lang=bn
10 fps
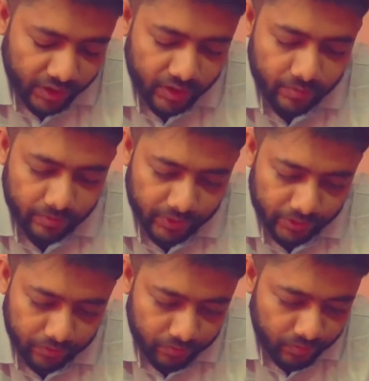এটা আমরা
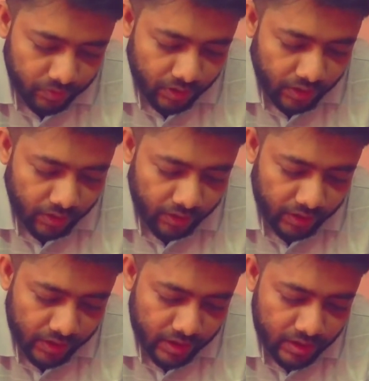বের করব আর
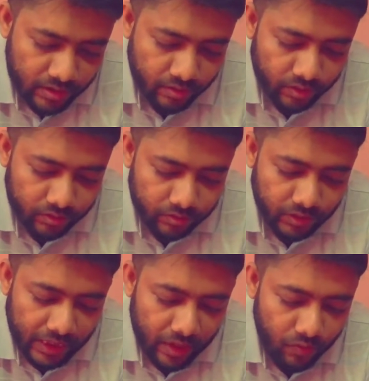এ ইজ ইকুয়াল টু
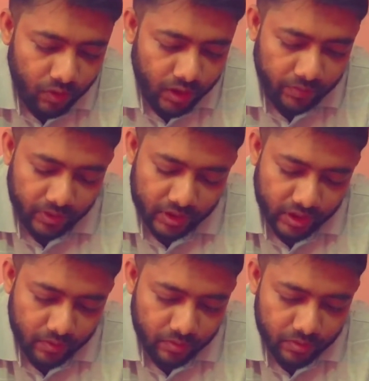অ্যানুয়াল ডিমান্ড
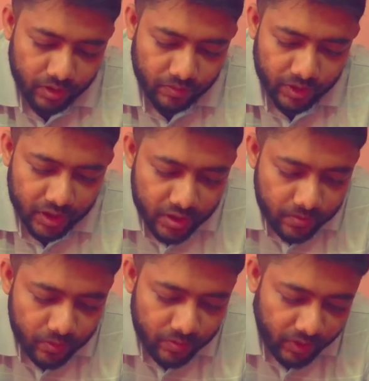সারা বছরে আমার কি
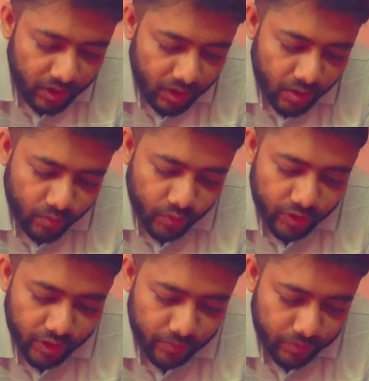পরিমাণ
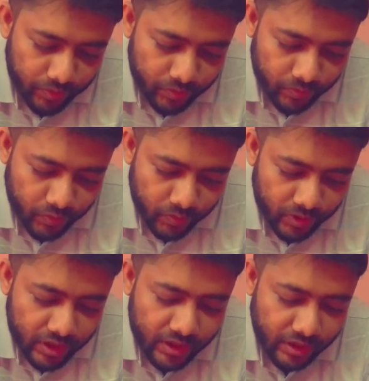পণ্যের প্রয়োজন পড়বে
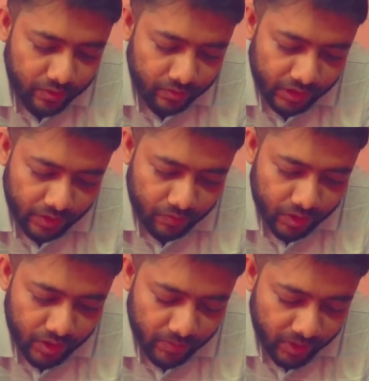সেটাই হলো
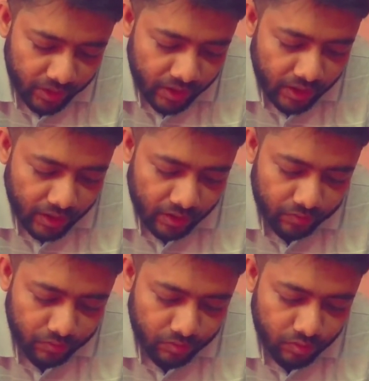অ্যানুয়াল ডিমান্ড আর
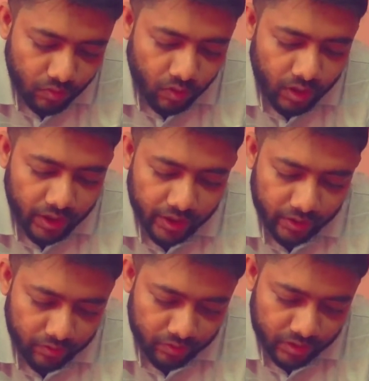ও হলো অর্ডারিং
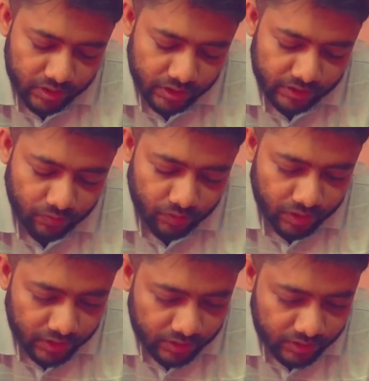কস্ট যে একটা
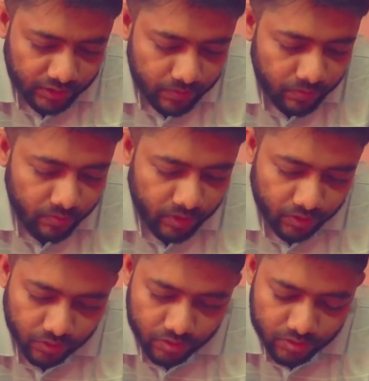অর্ডার দিতে কি পরিমাণ
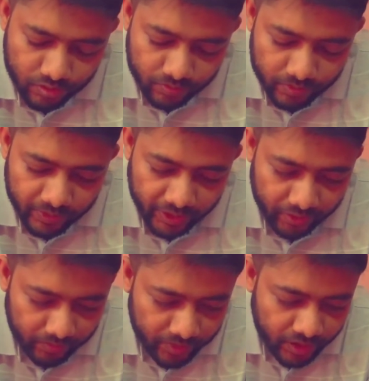কস্ট হবে ব্যয়
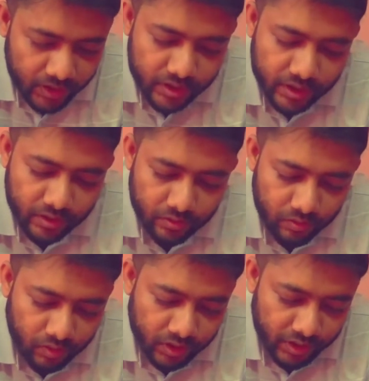হবে সেটা হলো
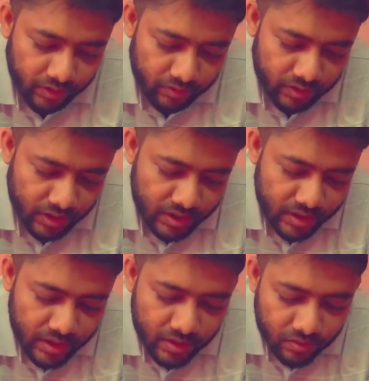অর্ডারিং কস্ট আর
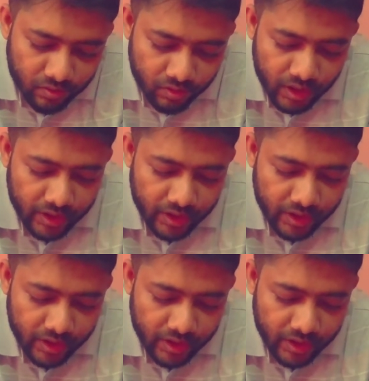সি হলো